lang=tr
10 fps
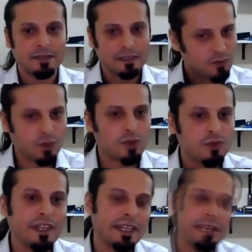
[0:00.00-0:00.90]
dozu
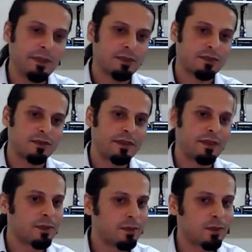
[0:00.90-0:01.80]
verebiliyorsunuz ve
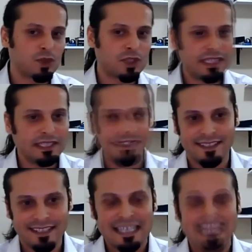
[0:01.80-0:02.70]
oldukça
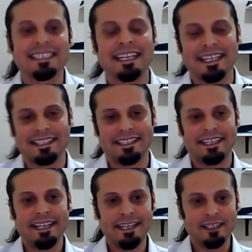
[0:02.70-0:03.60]
e, az yan
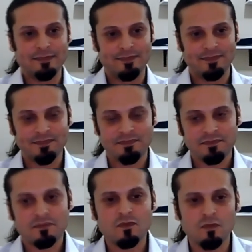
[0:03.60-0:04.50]
etkiyle.
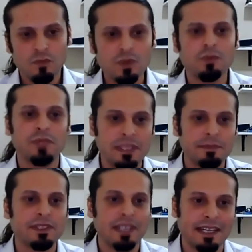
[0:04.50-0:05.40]
Bu bizim
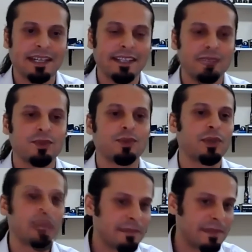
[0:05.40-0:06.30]
için hakikaten çok
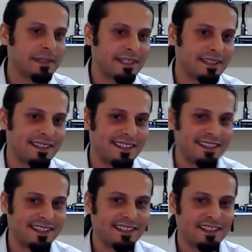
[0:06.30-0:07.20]
önemli bir e,
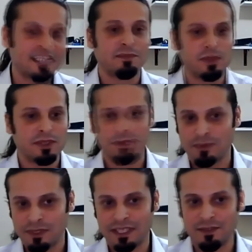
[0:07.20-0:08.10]
adım olacak
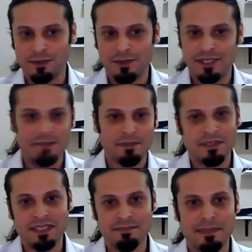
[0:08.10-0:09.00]
Türkiye'de olursa
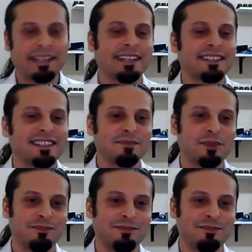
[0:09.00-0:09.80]
hepimizin beklentisi bu.